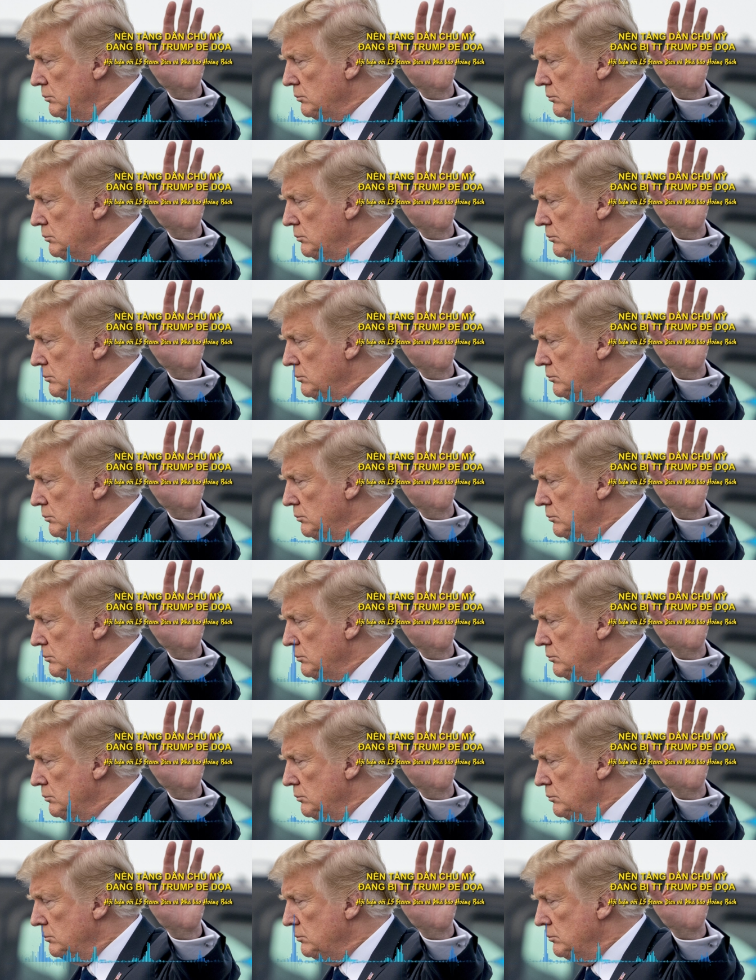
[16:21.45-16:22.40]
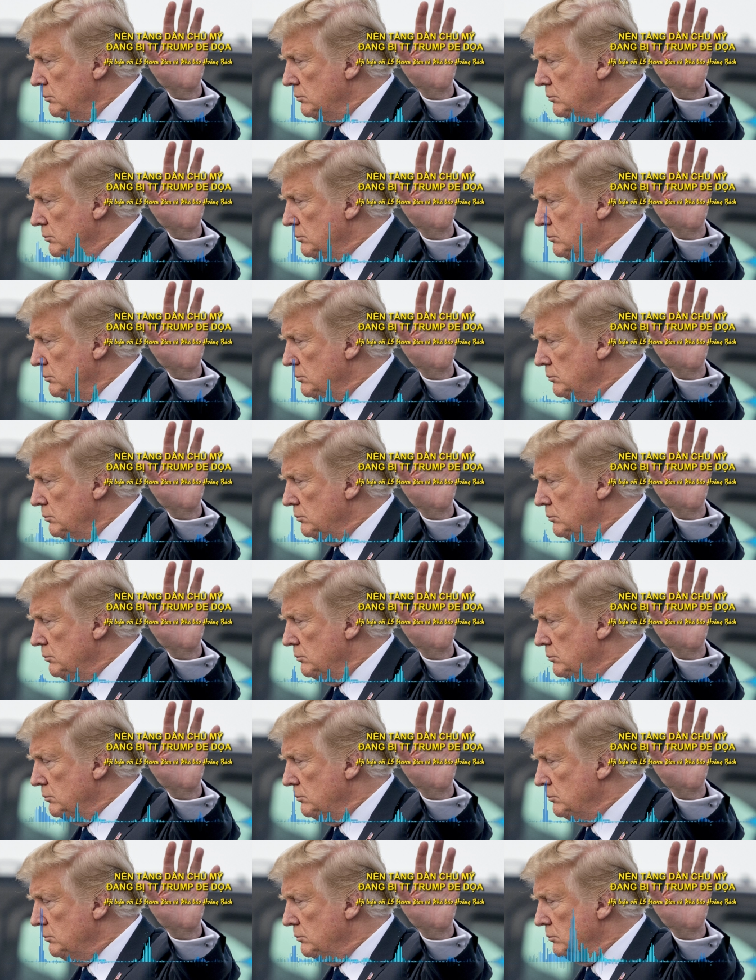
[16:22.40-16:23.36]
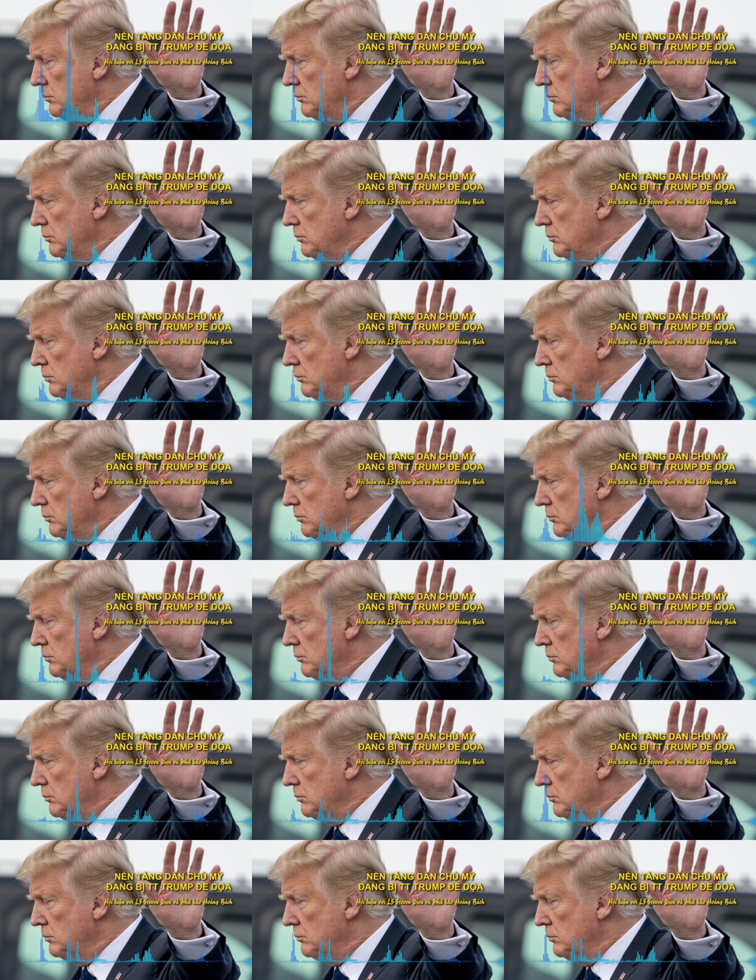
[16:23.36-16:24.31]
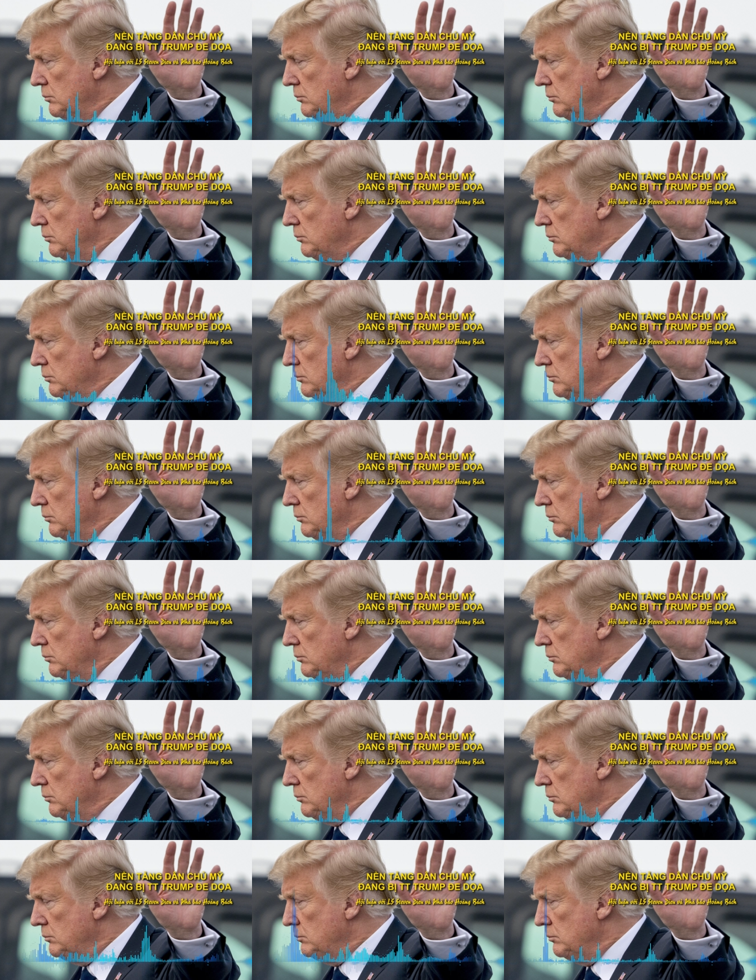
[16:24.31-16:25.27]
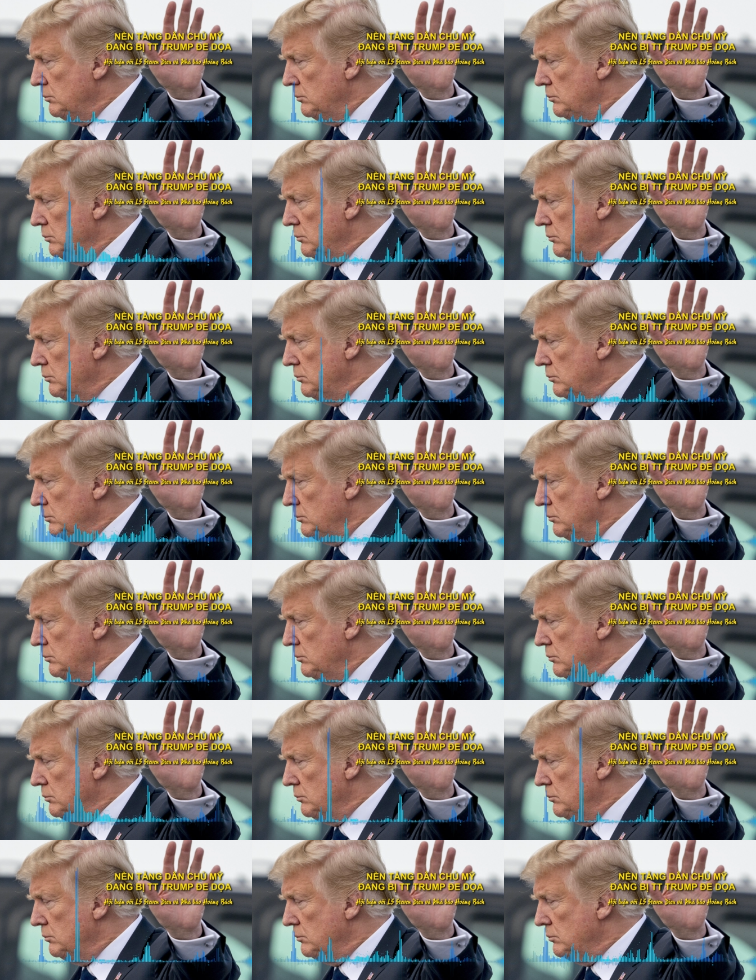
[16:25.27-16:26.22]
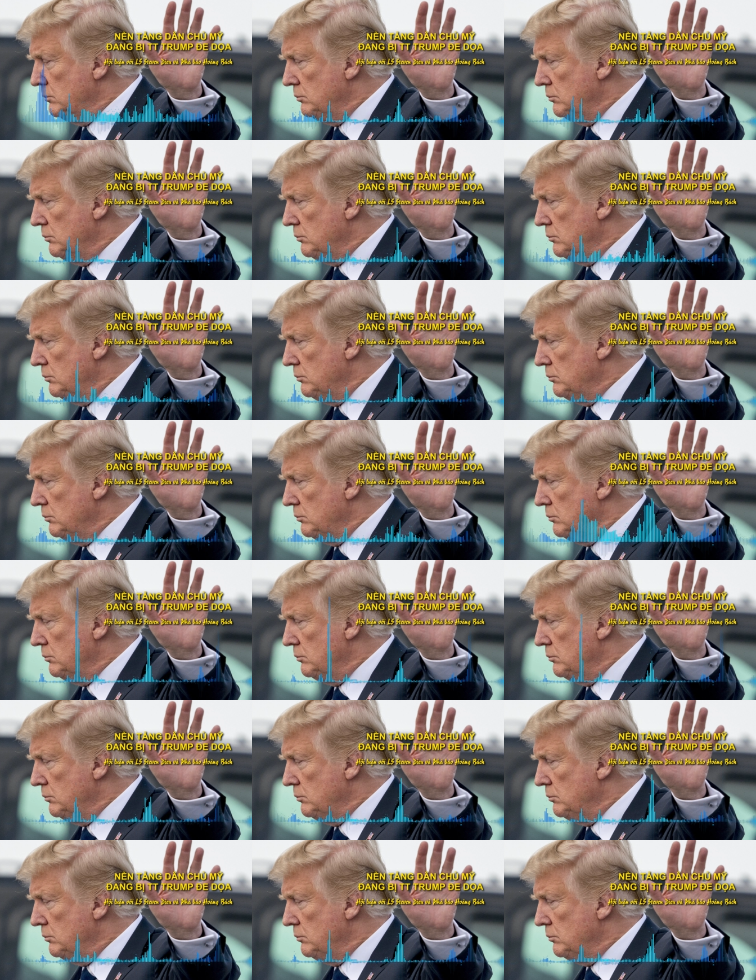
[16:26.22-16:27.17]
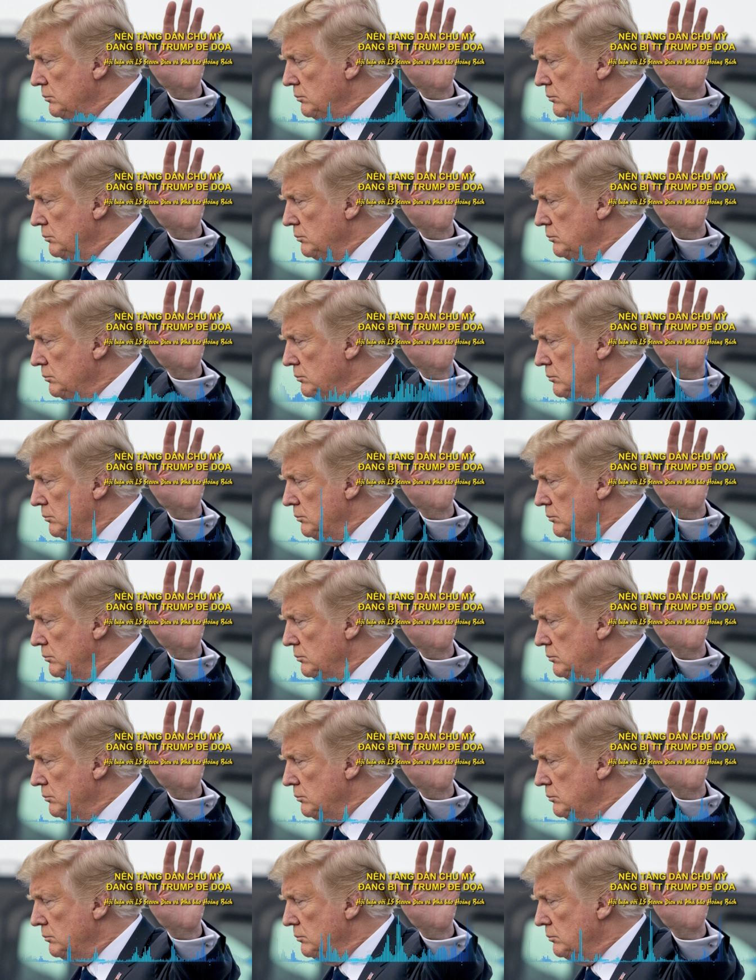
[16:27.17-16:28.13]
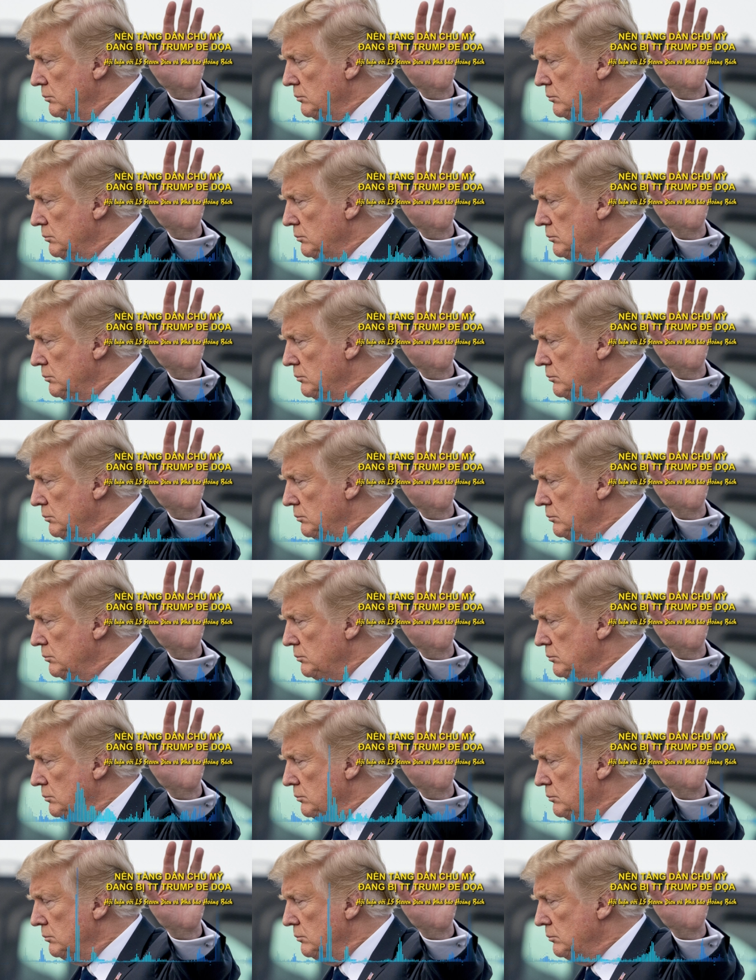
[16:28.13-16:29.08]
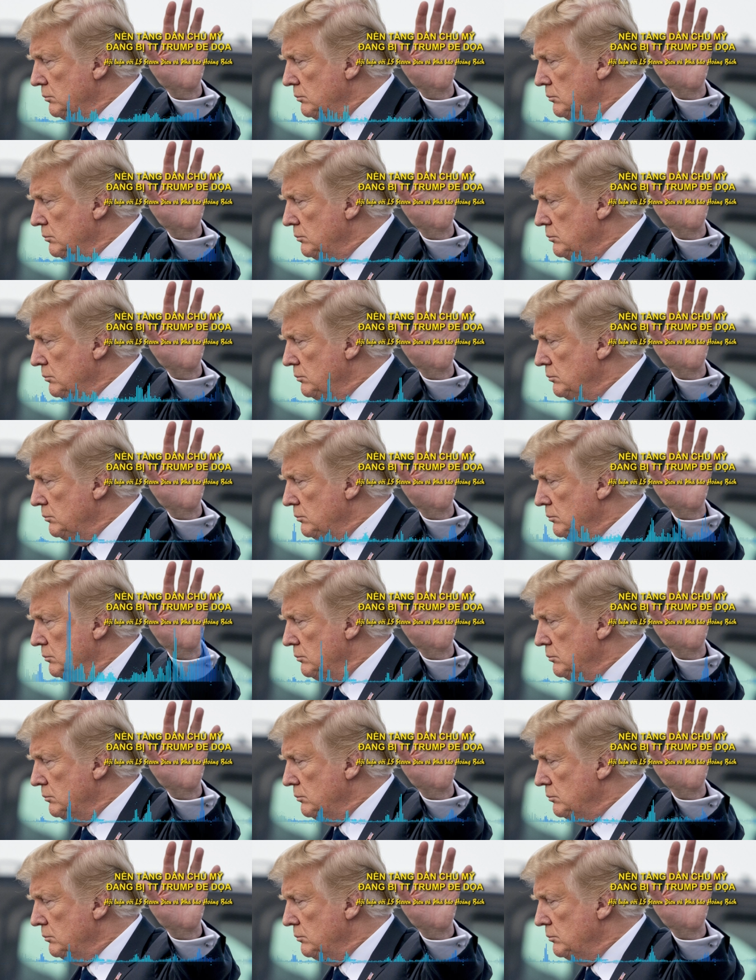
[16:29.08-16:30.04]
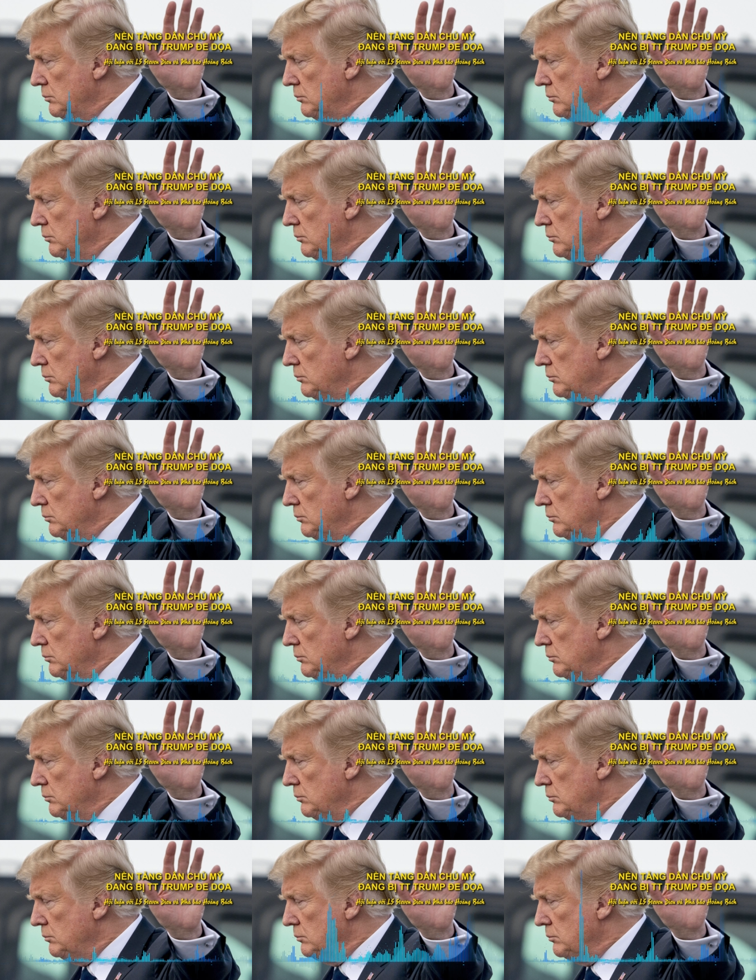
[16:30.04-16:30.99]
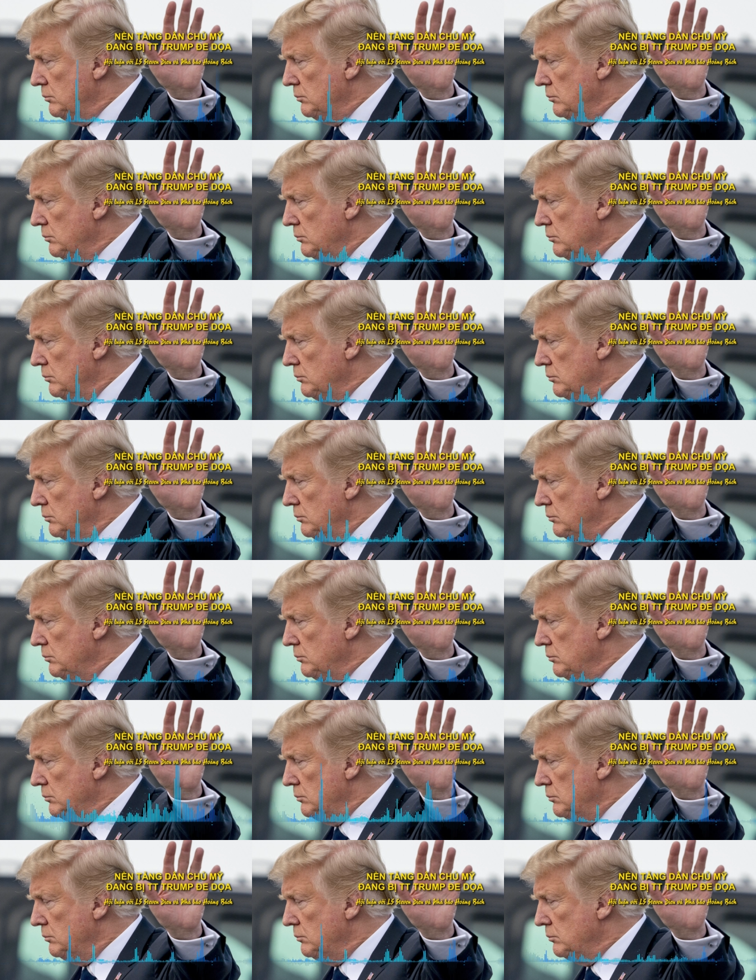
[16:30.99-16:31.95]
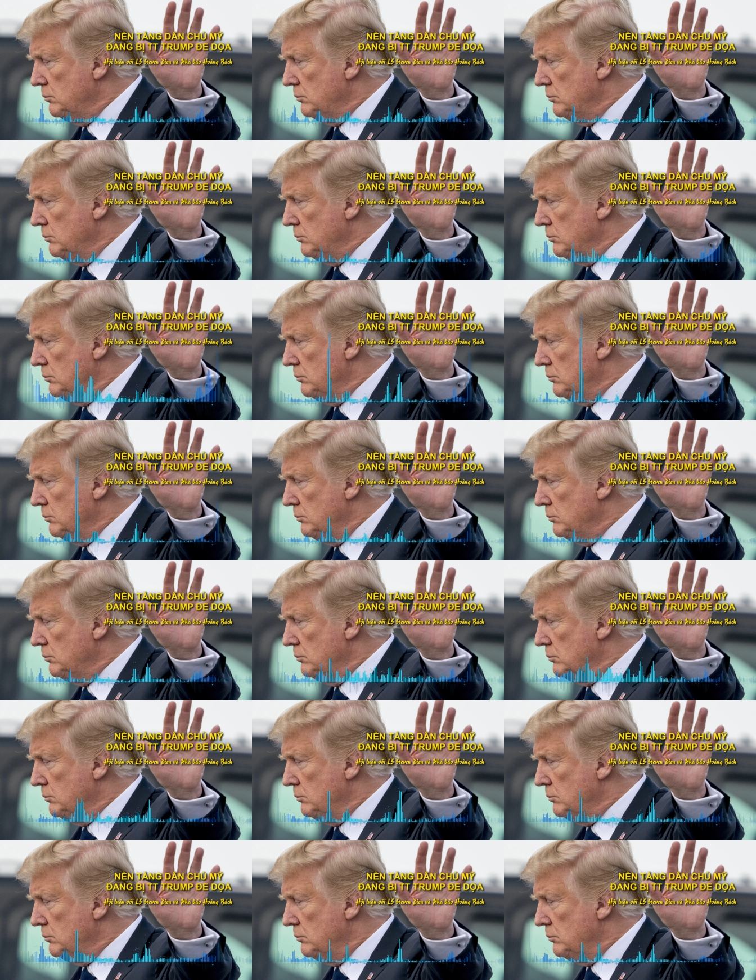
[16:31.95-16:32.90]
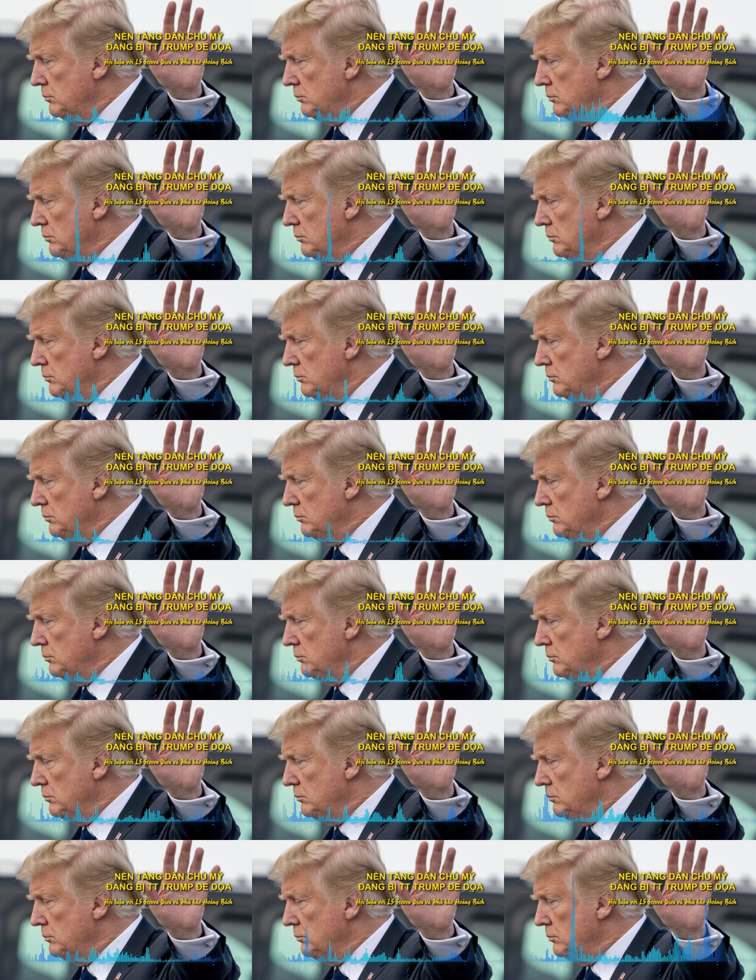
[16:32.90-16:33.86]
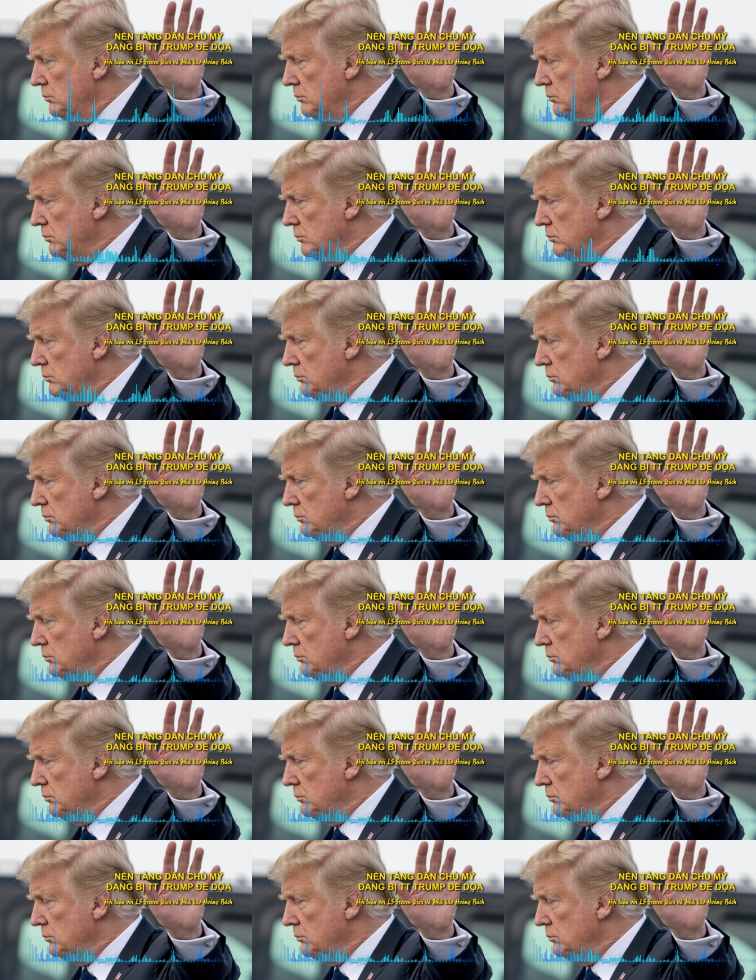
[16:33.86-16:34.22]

à, đầu tiên của thượng nghị sĩ McCain à, người vợ đầu tiên của à, của ông McCain đó, thì có hai người con trai thành ra ông ta sinh và nuôi luôn làm làm ba nuôi của hai người con trai của cái người vợ đầu tiên